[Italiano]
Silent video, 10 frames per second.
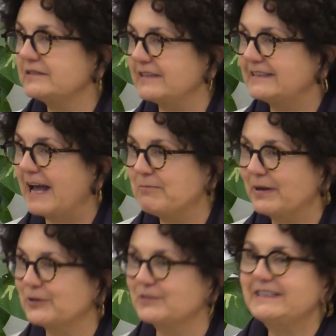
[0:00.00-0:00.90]
sia
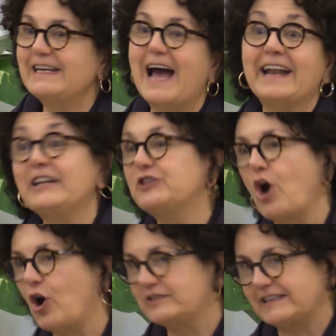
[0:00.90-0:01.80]
sempre così
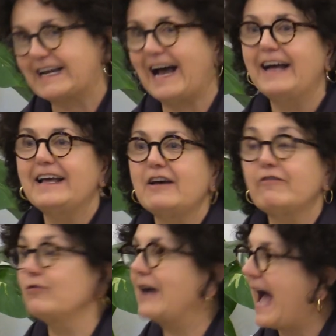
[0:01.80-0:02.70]
aneddotica,
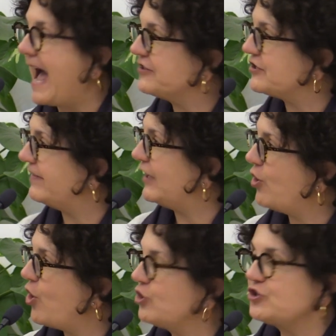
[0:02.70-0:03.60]
fugace,
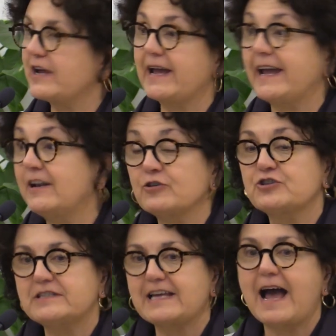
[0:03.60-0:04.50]
veloce e non
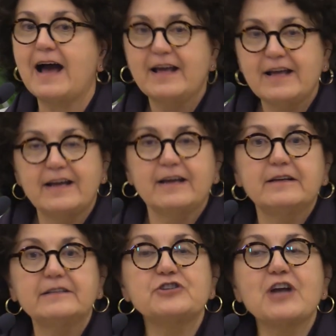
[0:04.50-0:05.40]
ci sia,
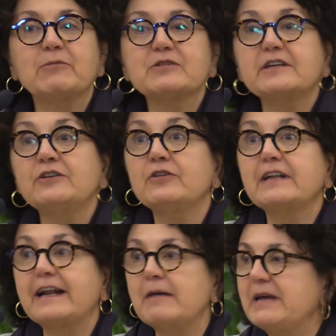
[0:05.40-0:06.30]
diciamo, se non
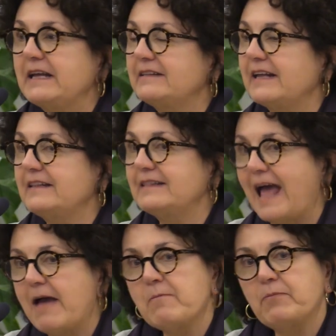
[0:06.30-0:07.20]
raramente il
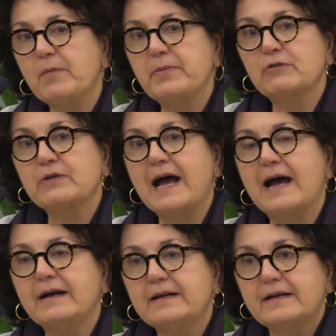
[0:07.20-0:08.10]
tempo per, una,